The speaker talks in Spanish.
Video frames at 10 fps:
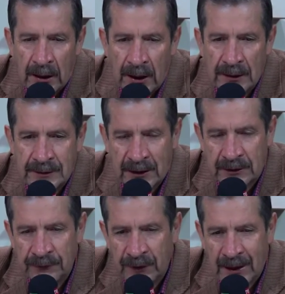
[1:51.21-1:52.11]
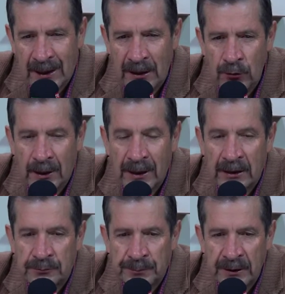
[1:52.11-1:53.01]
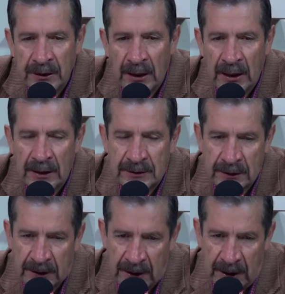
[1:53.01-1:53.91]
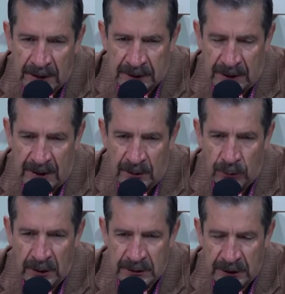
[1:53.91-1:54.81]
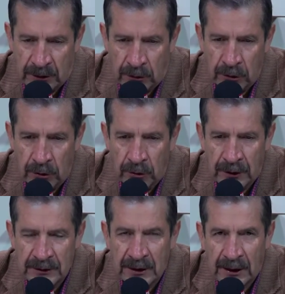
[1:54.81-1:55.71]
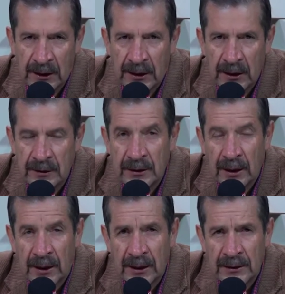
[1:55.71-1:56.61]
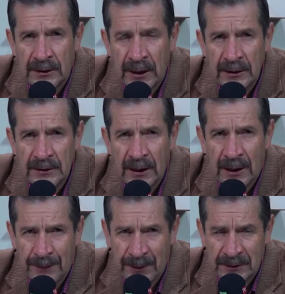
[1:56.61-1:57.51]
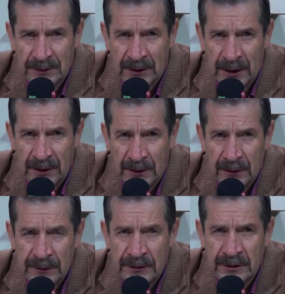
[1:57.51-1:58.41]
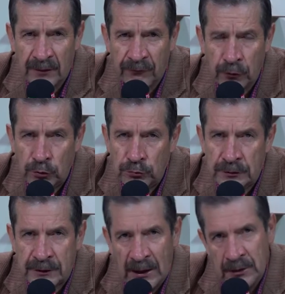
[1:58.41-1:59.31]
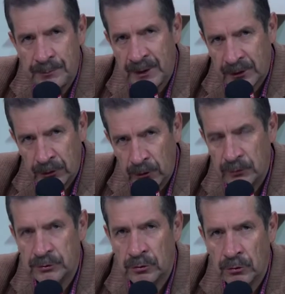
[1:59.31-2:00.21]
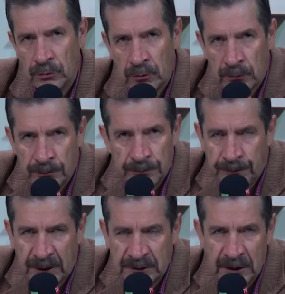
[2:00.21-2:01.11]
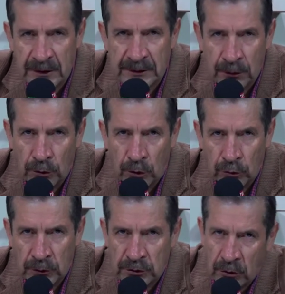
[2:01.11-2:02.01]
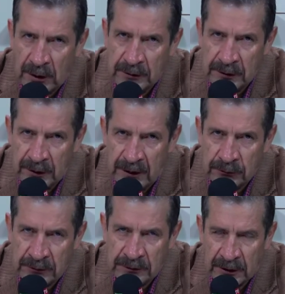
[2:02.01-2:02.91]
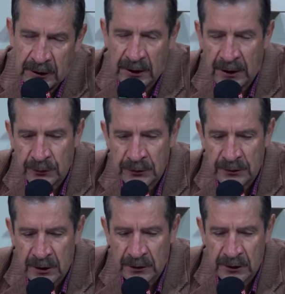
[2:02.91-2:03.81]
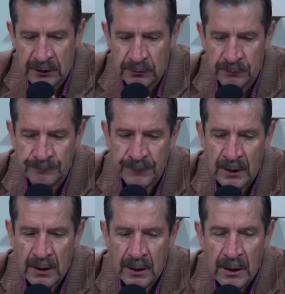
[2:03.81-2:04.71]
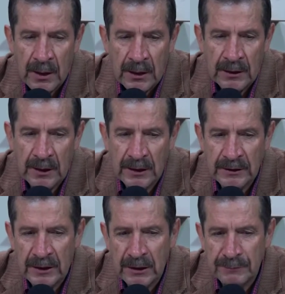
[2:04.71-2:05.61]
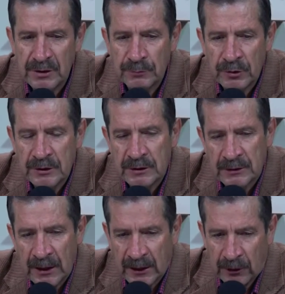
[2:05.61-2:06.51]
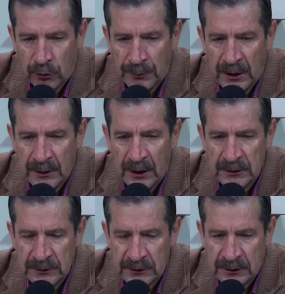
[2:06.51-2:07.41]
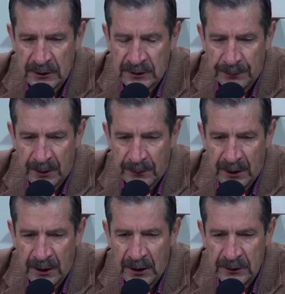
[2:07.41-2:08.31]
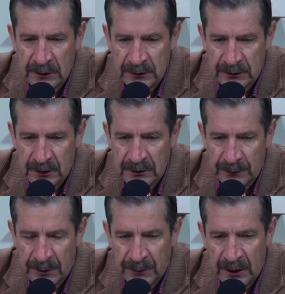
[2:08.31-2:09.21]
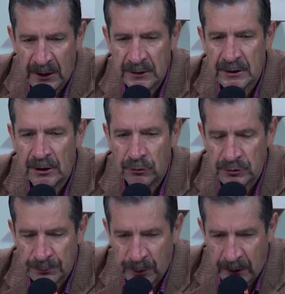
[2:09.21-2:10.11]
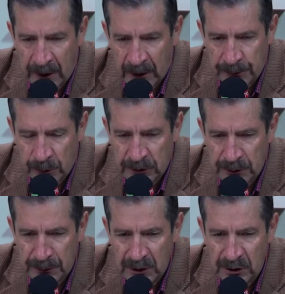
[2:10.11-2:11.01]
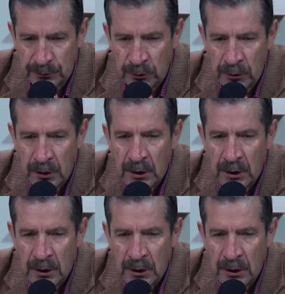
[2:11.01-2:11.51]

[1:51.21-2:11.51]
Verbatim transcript: El certificado que expide el psiquiatra o el psicólogo es aquel que dice qué tanta capacidad de voluntad perdió nuestro paciente o nuestro candidato declarado interdicto. Y allí él mismo dice, se le recomienda asistencia permanente, asistencia permanente, no se puede valer por sí mismo,